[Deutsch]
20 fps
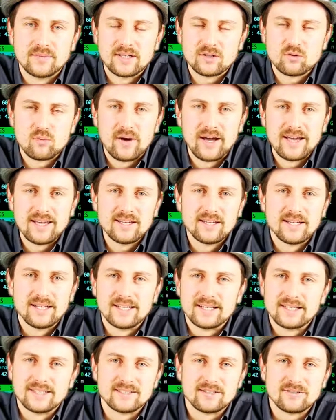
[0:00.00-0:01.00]
also bei
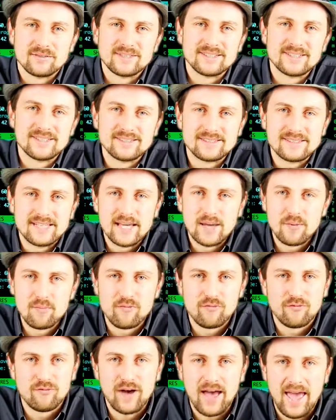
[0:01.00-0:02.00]

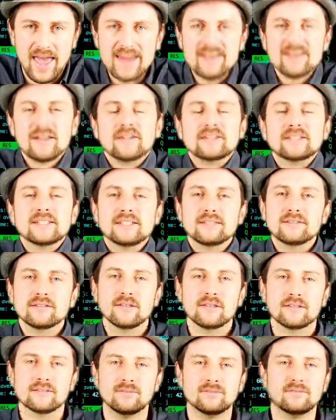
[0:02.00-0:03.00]

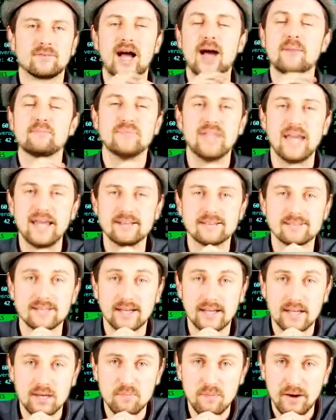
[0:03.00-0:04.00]
systemverändernden Updates,
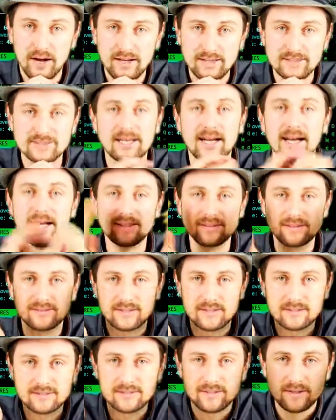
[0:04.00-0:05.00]
sag ich mal, da
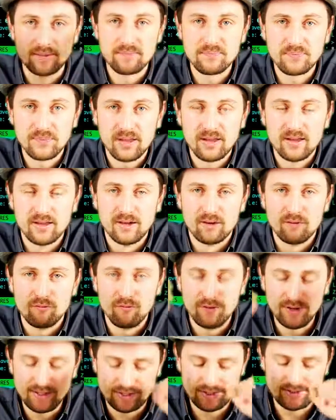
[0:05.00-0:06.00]
ist das
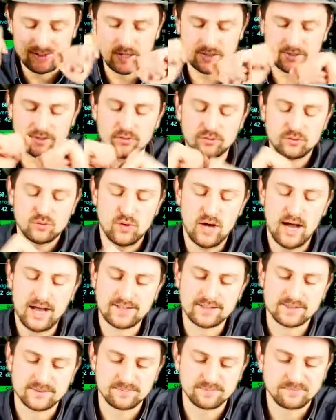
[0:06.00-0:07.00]
wichtig, darauf zu
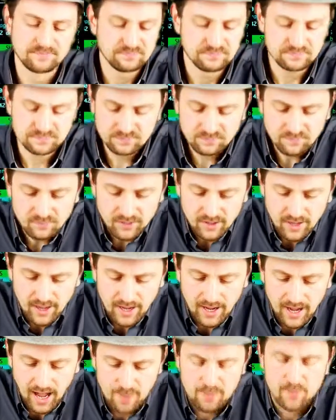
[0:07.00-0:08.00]
achten.
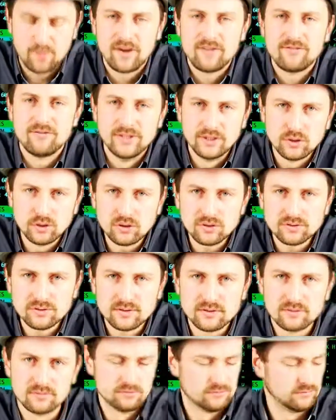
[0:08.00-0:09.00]
Aber bei Windows,